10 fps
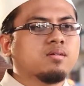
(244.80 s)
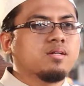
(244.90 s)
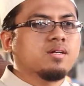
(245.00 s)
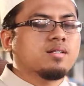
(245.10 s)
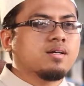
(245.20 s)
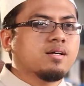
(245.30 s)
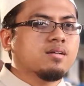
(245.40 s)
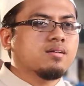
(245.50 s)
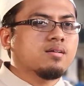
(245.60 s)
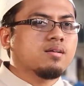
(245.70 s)

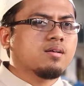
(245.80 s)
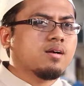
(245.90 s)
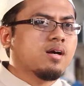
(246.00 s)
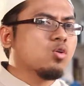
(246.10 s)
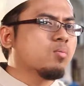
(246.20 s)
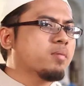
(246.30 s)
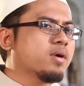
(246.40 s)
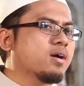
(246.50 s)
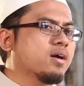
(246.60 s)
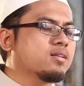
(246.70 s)
Dikatakan kalau
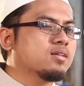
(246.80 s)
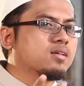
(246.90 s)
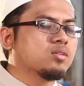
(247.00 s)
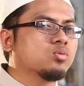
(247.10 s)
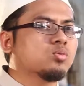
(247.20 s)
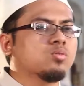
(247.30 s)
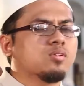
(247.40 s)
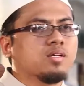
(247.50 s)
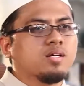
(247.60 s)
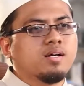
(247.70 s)
memang hati itu
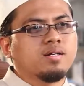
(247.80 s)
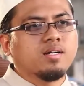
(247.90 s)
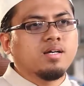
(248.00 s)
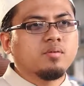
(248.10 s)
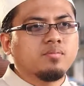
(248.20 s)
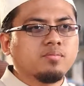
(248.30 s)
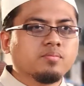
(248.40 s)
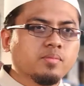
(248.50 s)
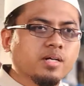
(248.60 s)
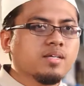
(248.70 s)
adalah
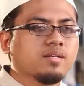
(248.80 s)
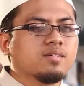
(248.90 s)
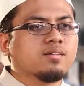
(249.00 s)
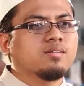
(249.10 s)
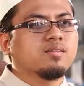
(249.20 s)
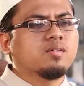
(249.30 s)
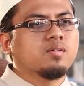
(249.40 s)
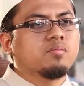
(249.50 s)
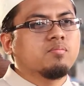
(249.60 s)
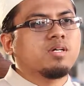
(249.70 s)
baik
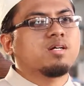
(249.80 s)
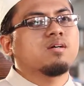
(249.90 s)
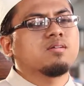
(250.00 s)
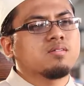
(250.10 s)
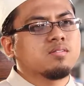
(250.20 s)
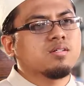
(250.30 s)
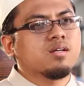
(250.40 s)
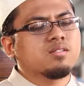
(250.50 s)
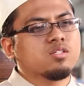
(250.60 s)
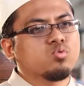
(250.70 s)
maka
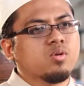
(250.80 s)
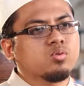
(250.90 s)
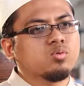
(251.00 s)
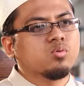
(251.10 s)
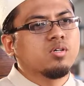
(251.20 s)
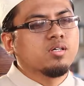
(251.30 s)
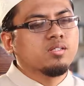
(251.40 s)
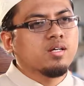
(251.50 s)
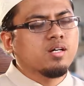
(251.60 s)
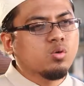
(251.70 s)
segala sesuatu
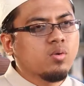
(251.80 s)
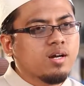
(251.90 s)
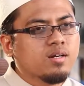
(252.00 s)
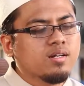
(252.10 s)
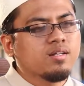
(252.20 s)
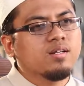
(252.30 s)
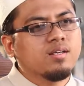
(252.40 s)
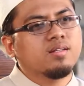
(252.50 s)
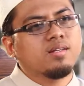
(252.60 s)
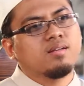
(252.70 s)
yang keluar dari
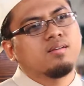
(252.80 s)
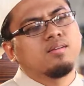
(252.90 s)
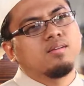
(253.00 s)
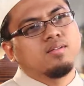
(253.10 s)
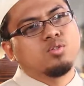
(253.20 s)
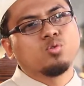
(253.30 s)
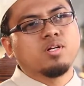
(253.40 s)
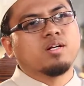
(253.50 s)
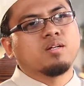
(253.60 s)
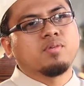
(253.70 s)
diri kita
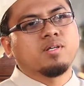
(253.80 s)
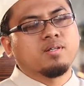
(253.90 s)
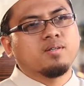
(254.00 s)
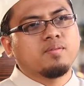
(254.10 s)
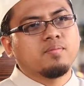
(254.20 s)
juga akan baik.